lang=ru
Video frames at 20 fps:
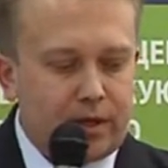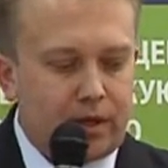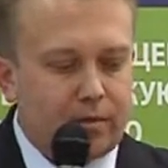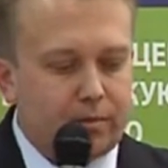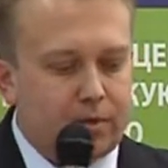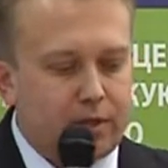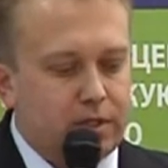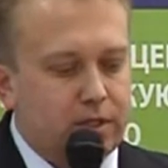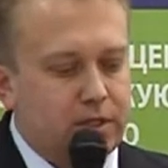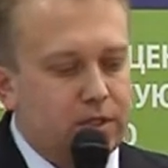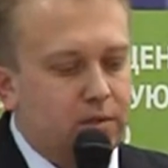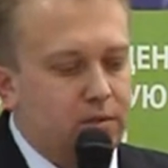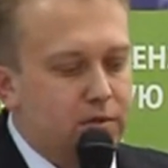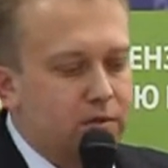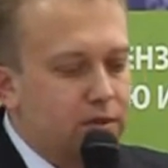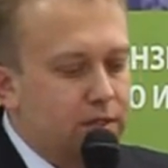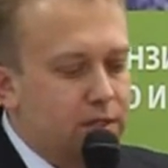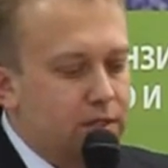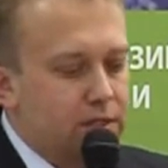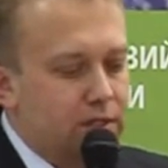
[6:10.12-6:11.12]
Прежде чем
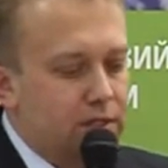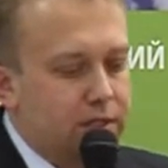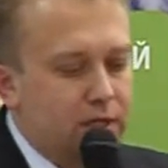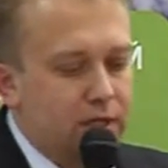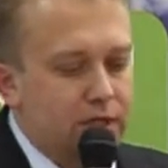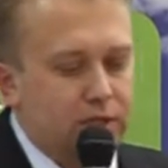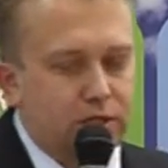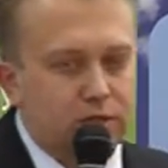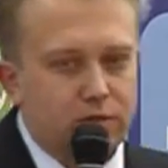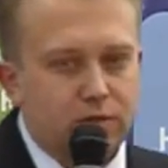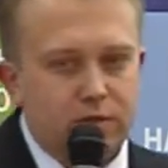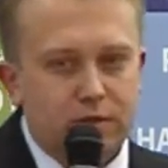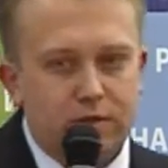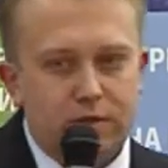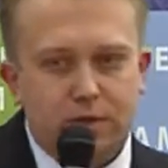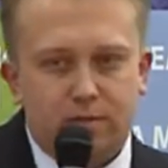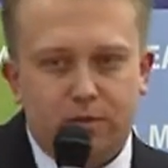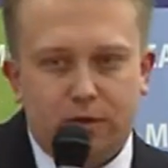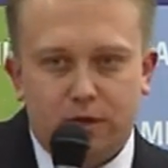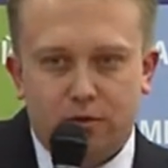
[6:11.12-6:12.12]
двигаться дальше, то
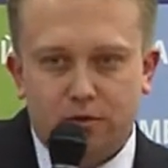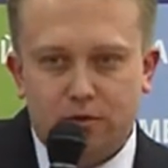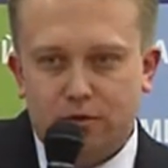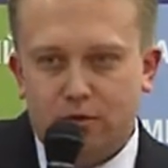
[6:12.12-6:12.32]
есть пару